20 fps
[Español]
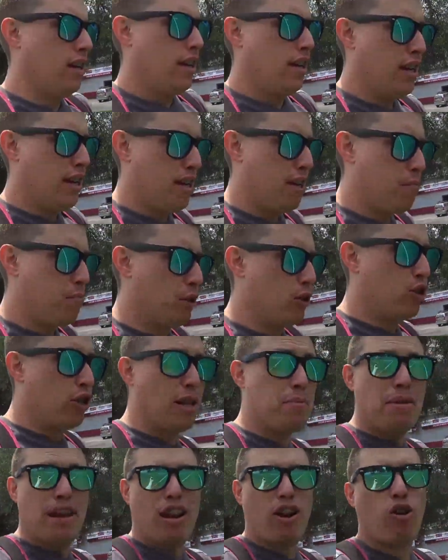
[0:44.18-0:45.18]
Y pues,
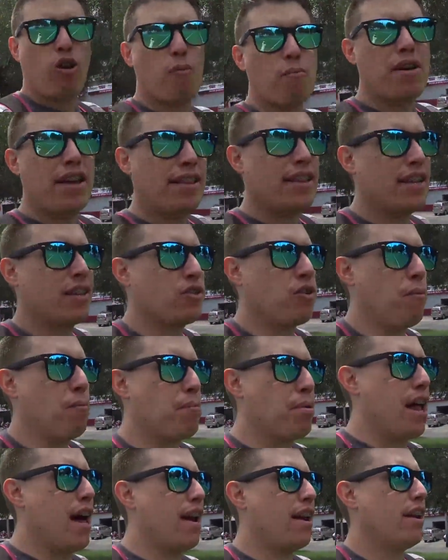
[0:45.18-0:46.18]
¿dónde me recomiendas
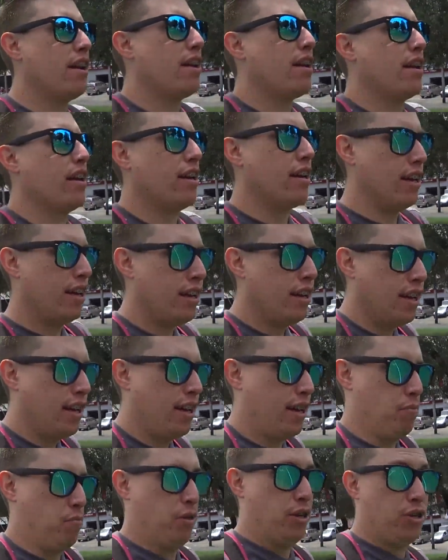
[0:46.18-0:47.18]
comprar eh,
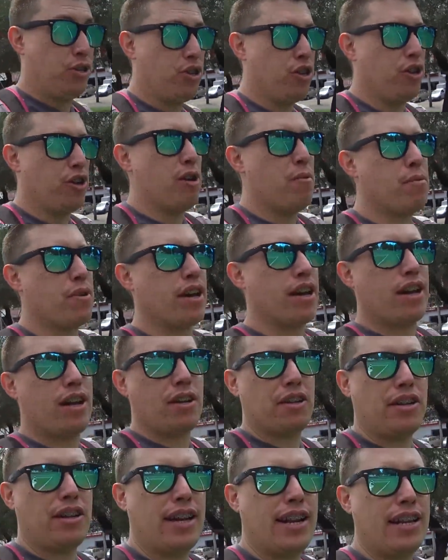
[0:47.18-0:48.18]
pues todo, no?
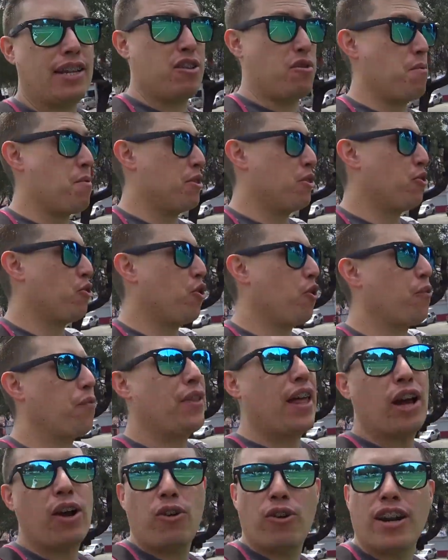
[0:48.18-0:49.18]
Porque en este momento no
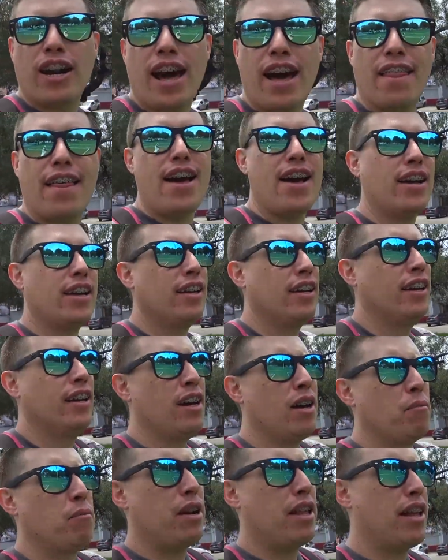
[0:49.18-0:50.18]
tengo nada.
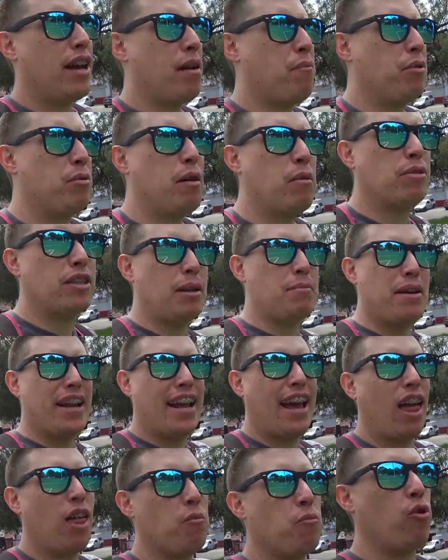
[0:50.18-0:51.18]
Pues le dije, pues vamos al
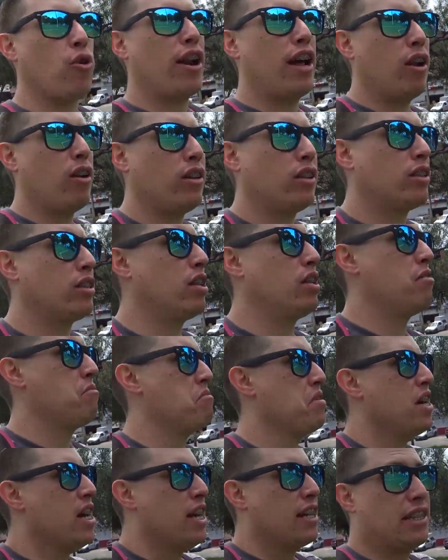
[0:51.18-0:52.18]
mercado Morelos.
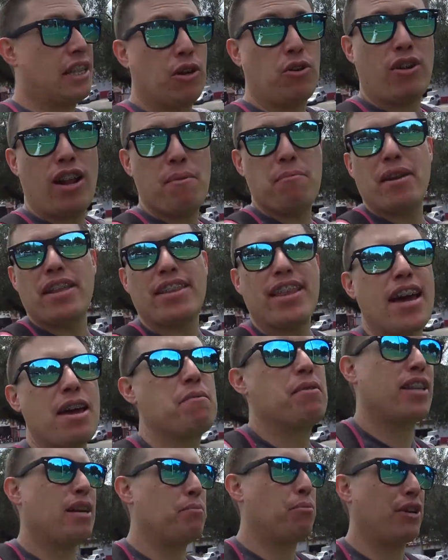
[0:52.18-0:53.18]
Seguramente ahí
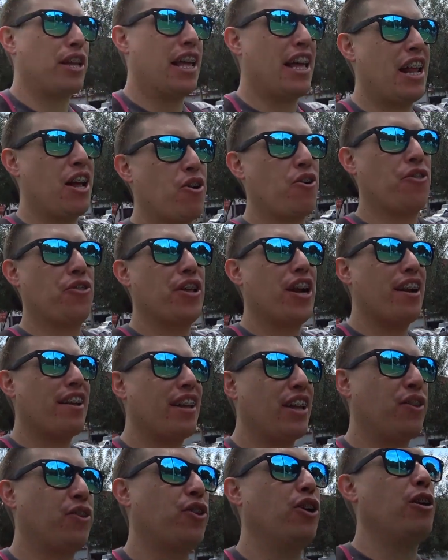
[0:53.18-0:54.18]
vas a poder encontrar
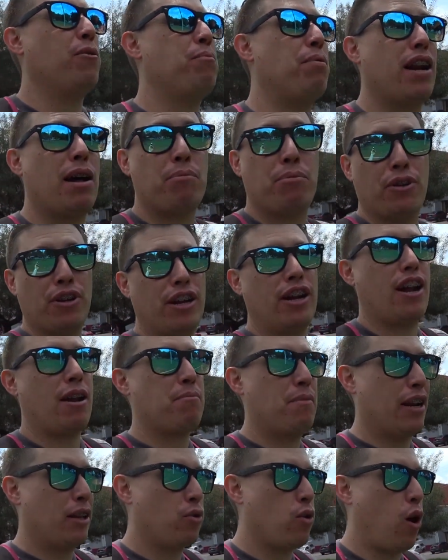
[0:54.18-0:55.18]
de todo para poder
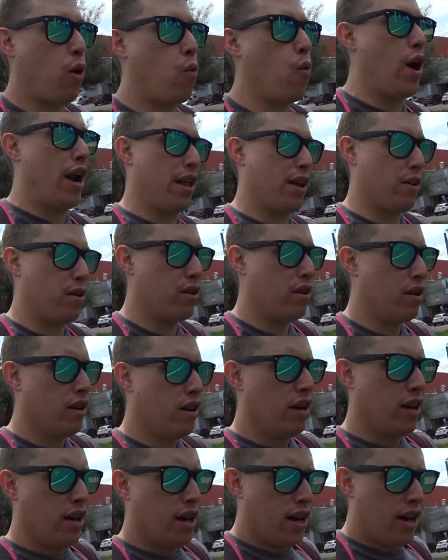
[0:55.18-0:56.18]
armar tu acuario.
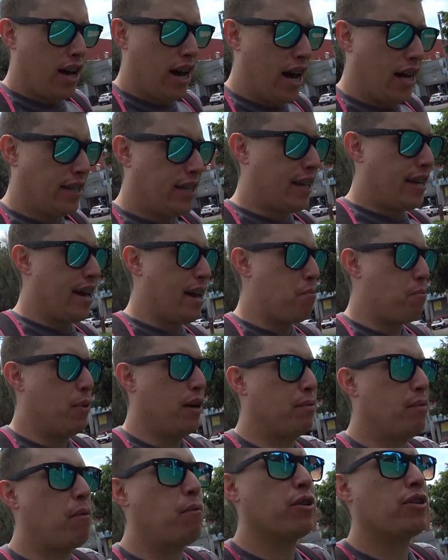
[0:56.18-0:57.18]
Así que
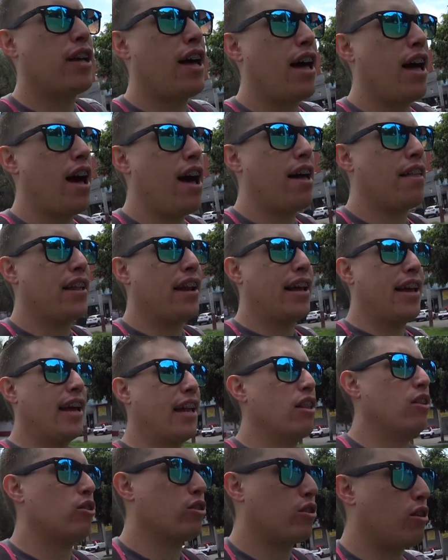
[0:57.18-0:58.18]
pues vamos a
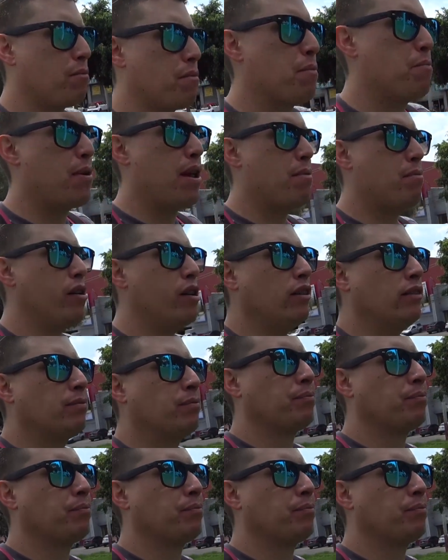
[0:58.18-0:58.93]
dirigirnos con mi primo